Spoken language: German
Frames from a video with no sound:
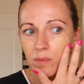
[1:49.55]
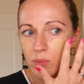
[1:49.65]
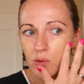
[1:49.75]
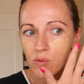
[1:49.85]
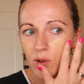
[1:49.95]

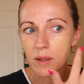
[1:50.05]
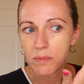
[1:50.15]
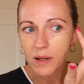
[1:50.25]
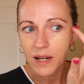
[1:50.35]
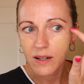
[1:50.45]
Bis vor ein
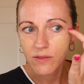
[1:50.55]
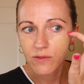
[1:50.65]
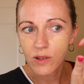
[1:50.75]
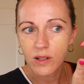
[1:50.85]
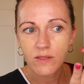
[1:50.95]
paar
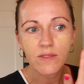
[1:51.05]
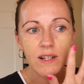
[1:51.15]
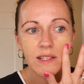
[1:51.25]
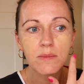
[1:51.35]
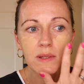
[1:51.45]
Wochen
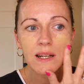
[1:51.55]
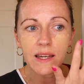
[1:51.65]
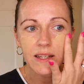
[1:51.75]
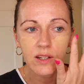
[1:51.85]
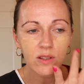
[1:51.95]
war die mir leider